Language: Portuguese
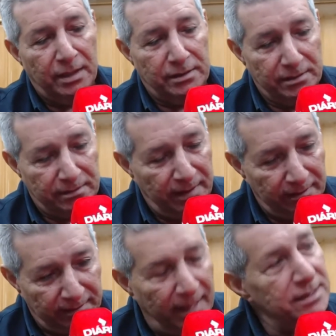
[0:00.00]
de
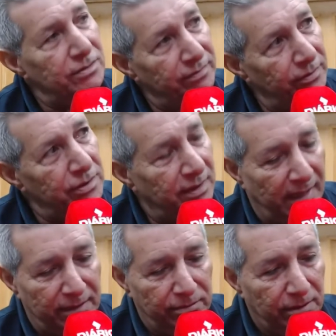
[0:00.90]
tentar desenvolver o
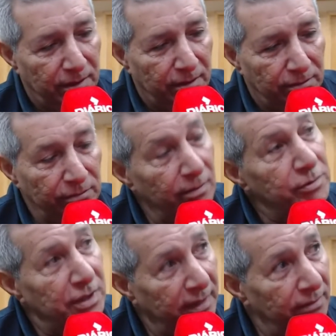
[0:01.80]
Estado, nós não
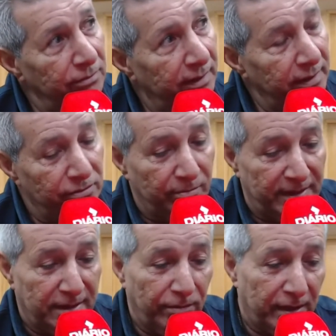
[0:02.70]
vamos chegar a lugar nenhum.
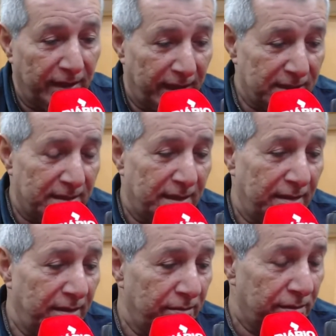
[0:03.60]
Mas agora, graças a
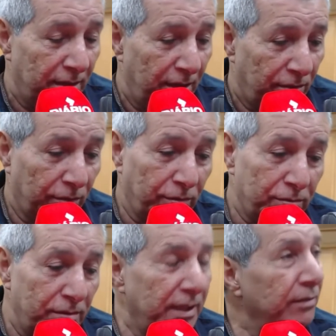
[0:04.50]
Deus, o doutor
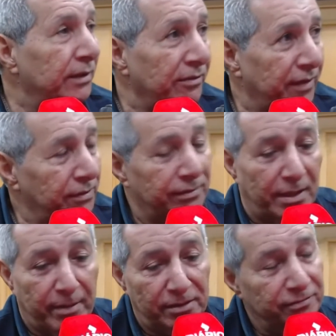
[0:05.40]
Juliano tem feito um
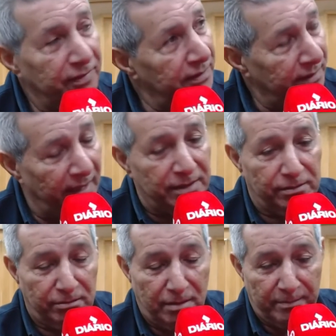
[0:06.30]
trabalho
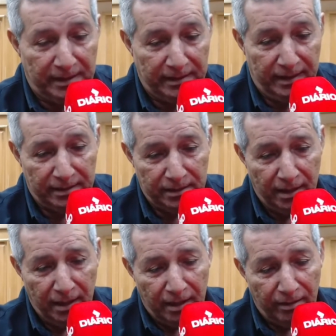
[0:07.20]
fantástico no Mapa Terras.
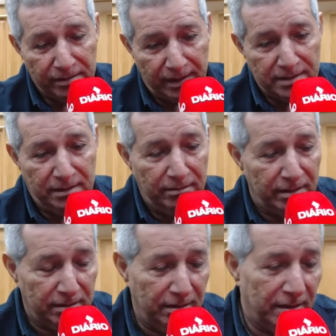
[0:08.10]
Acho que é assim,
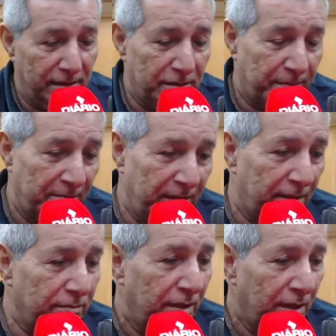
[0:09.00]
acho que a gente primeiro